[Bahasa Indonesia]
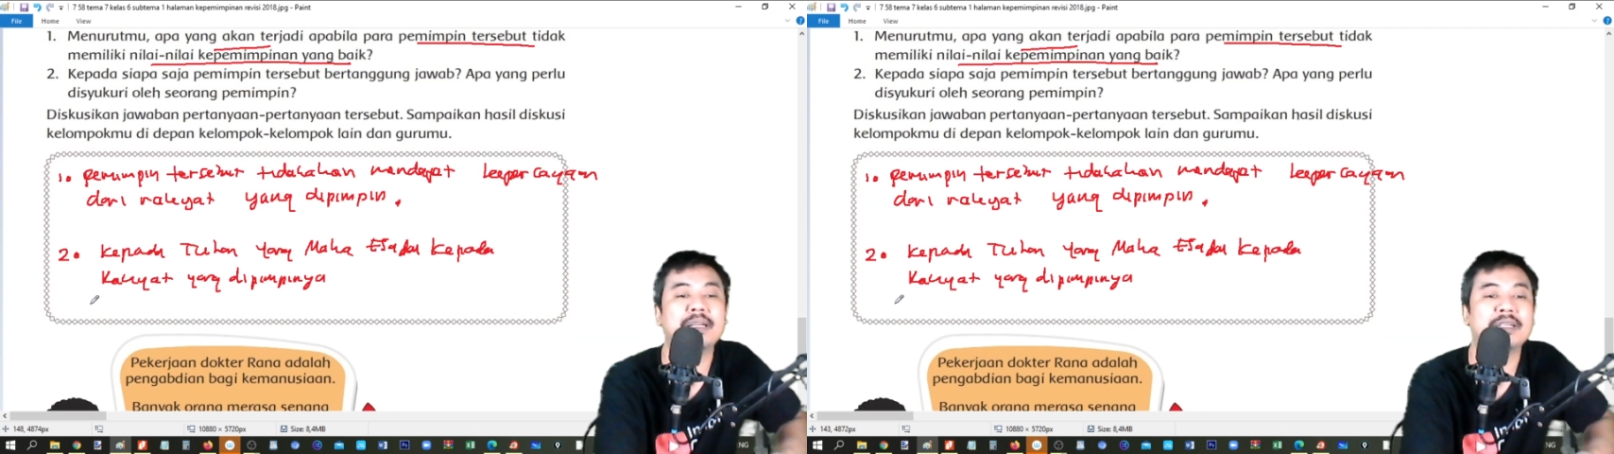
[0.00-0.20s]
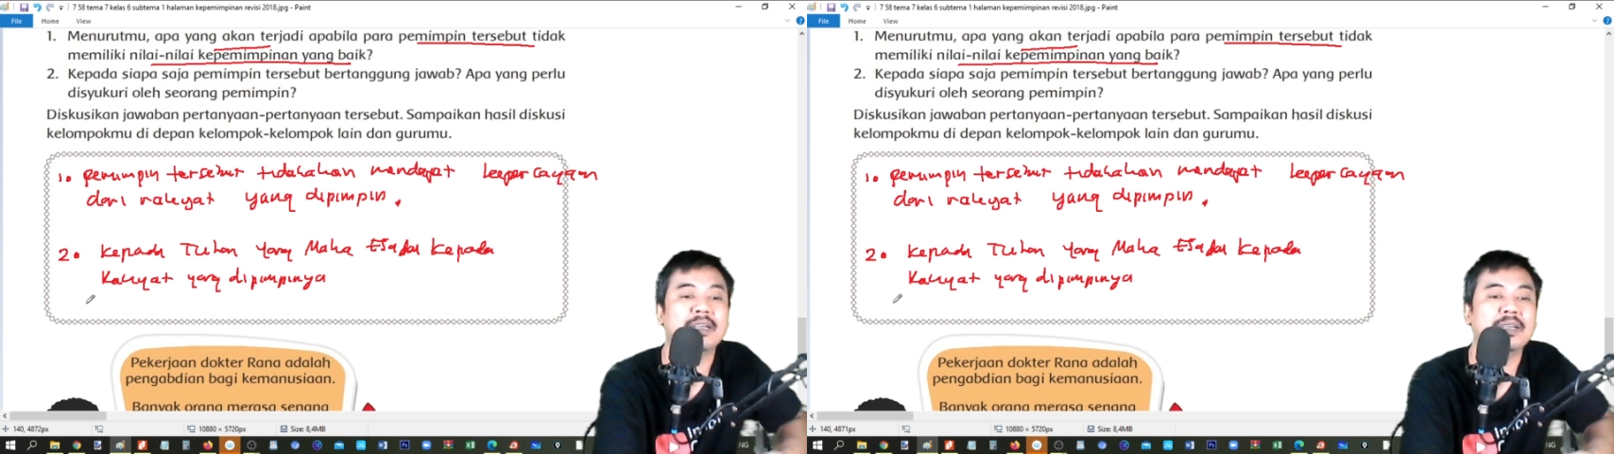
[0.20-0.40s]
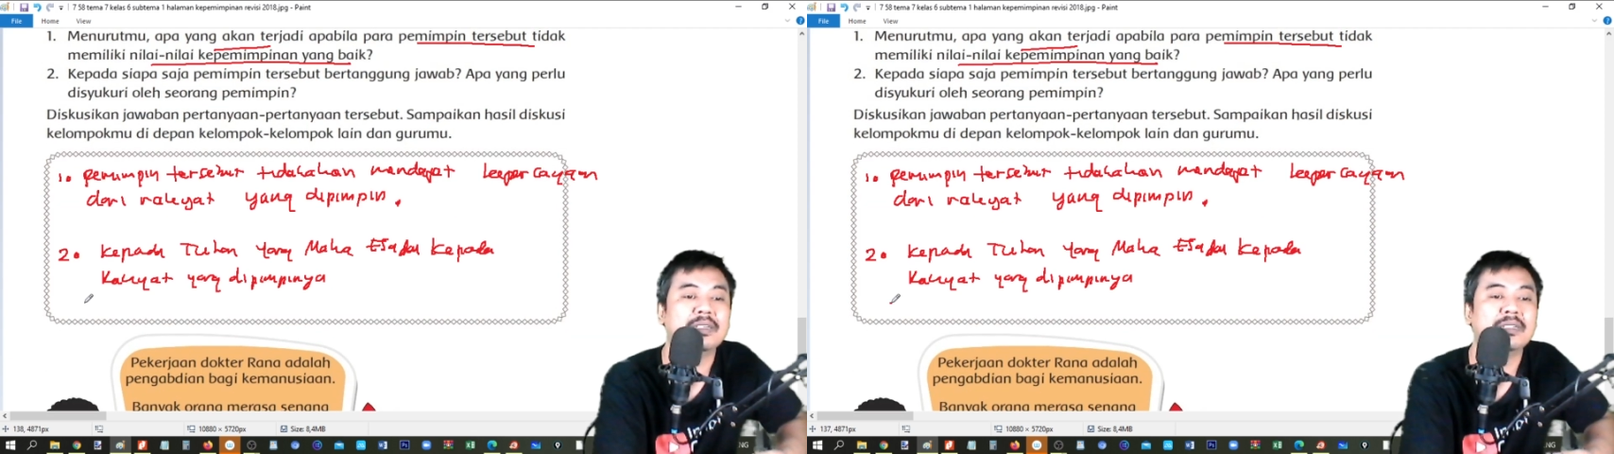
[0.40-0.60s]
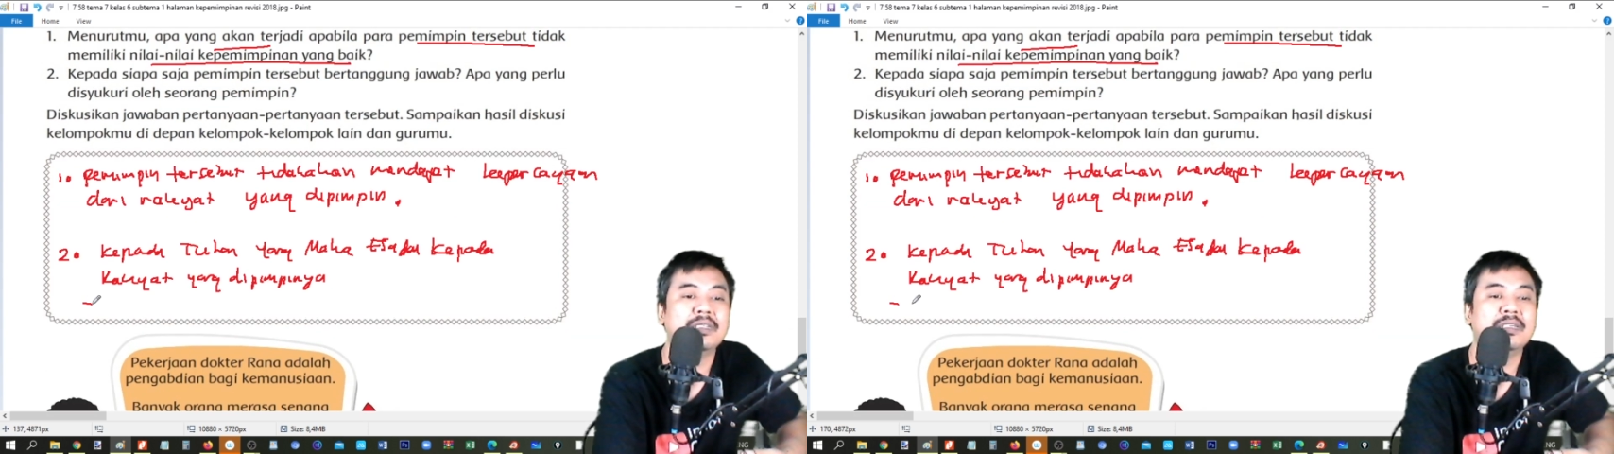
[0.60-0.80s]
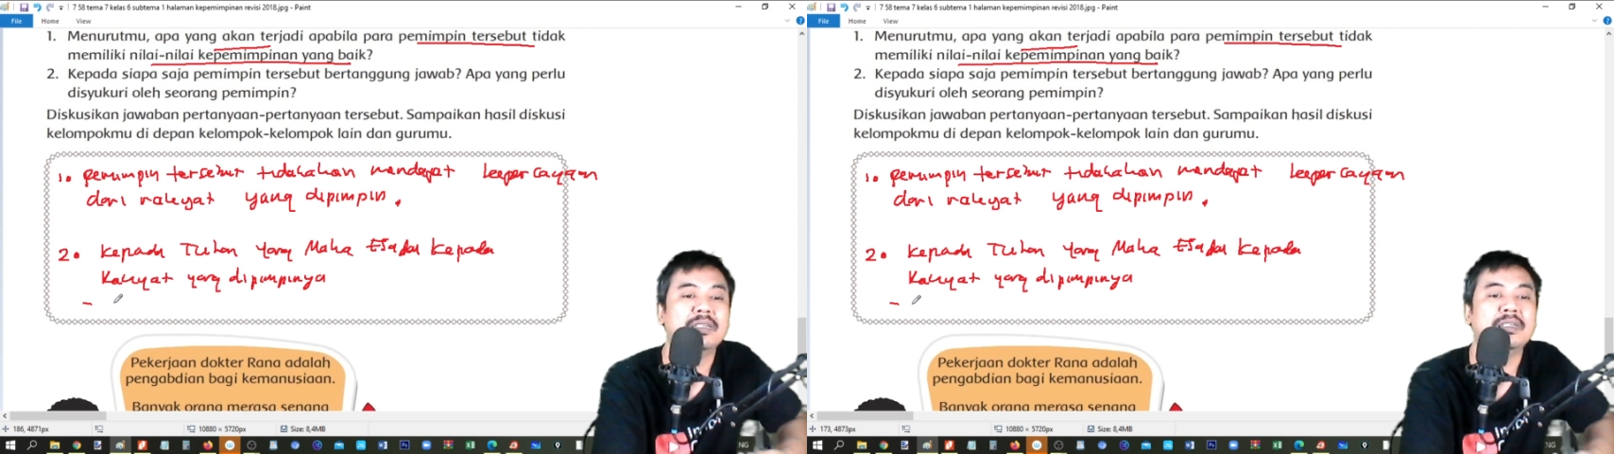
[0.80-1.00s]
ya.
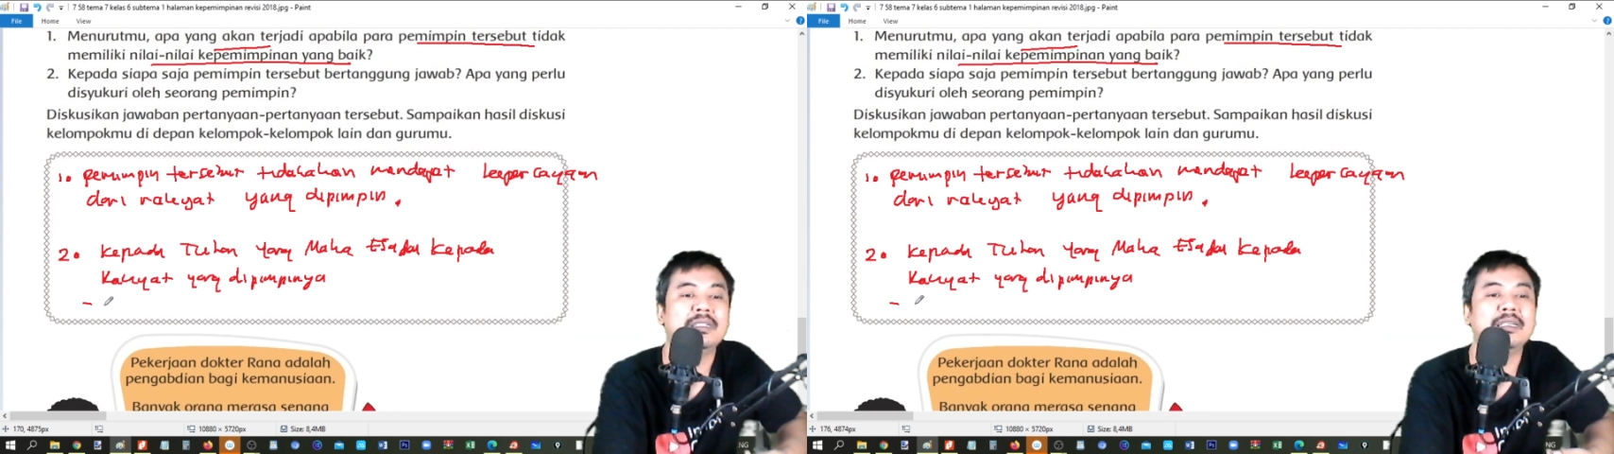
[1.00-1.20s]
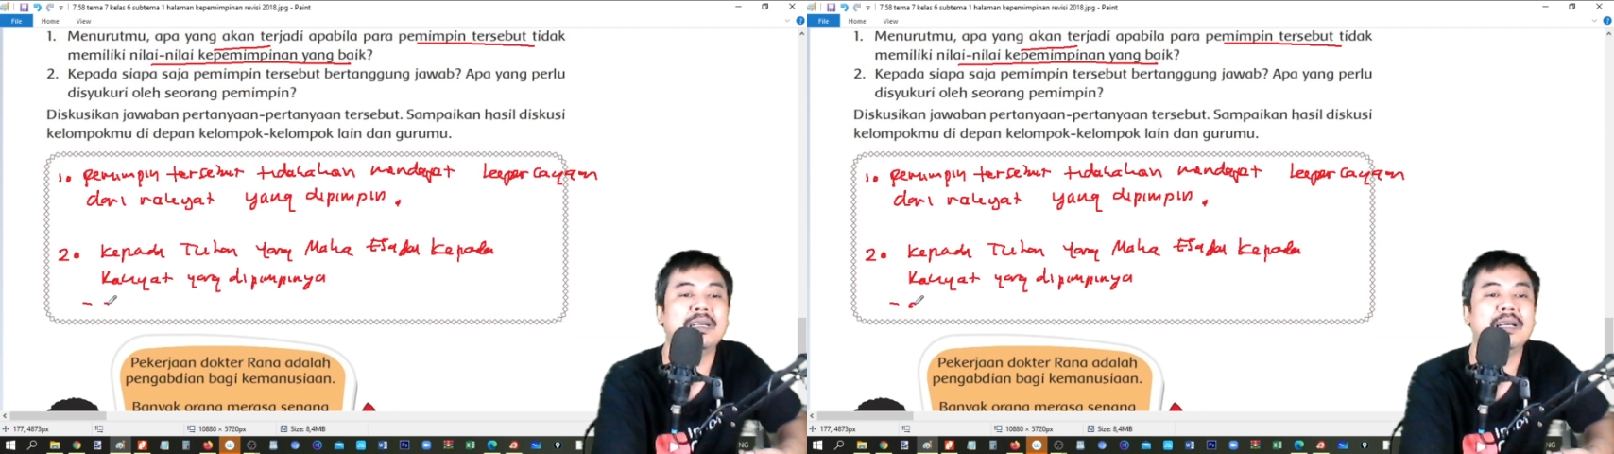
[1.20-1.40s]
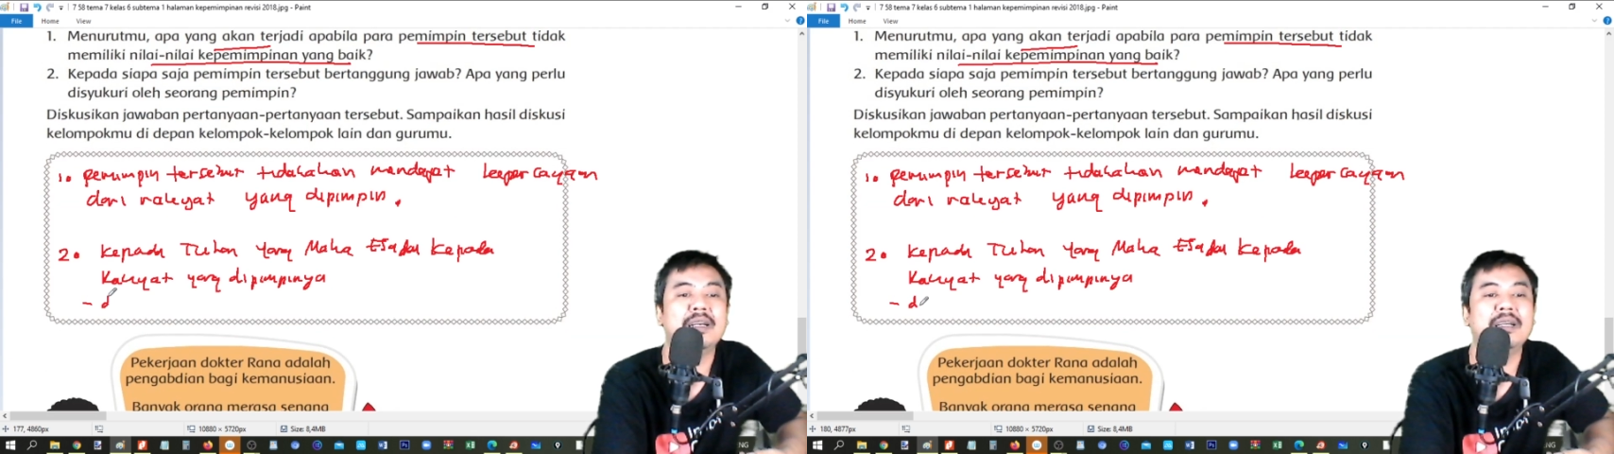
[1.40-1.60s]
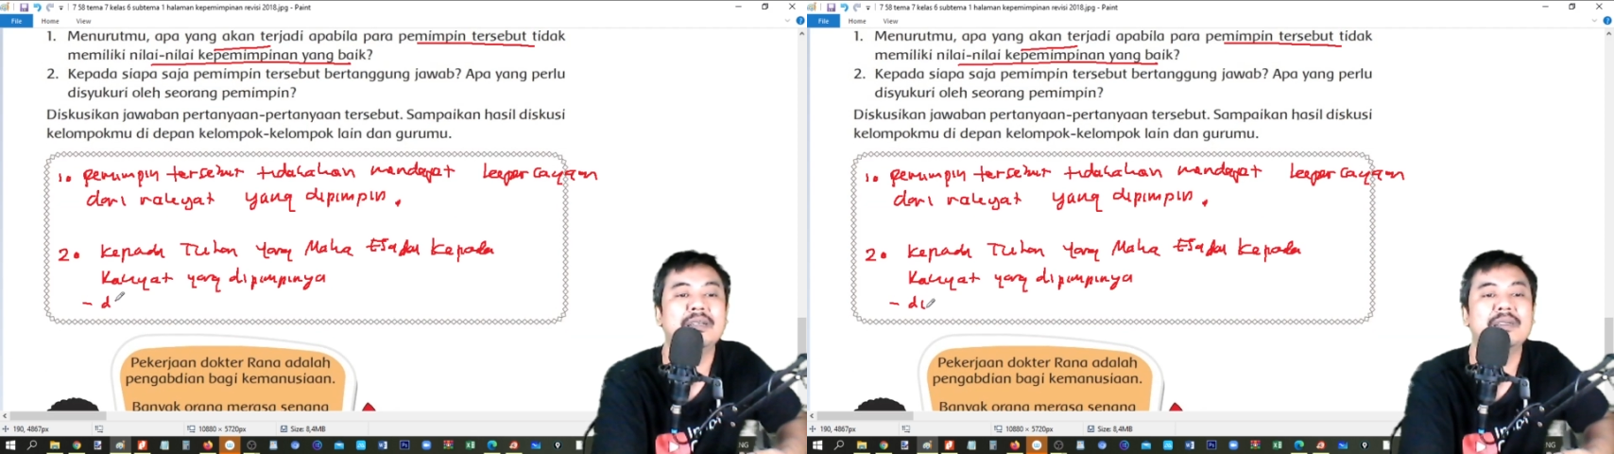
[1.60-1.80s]
Dia